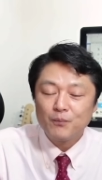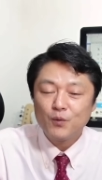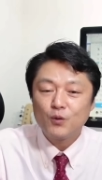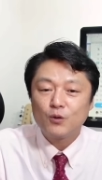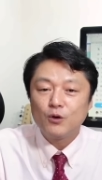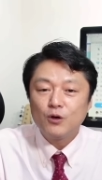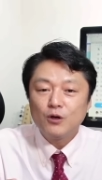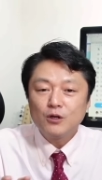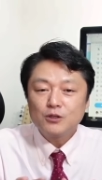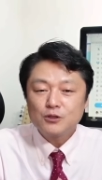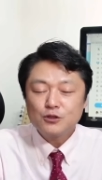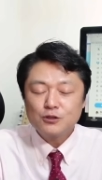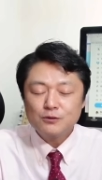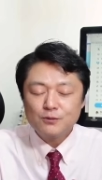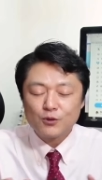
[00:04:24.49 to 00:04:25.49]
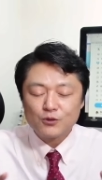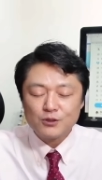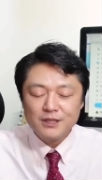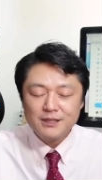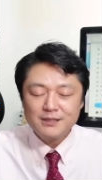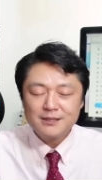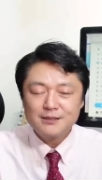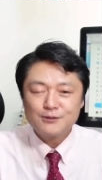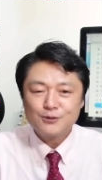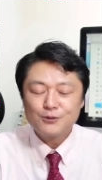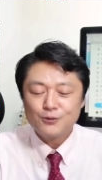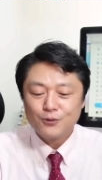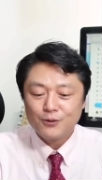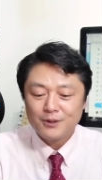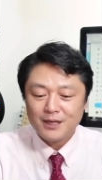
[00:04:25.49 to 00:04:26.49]
もう注目一致する
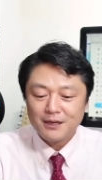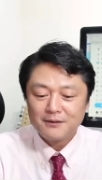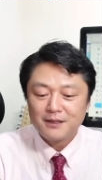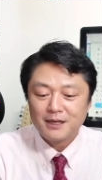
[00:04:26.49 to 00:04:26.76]
ところである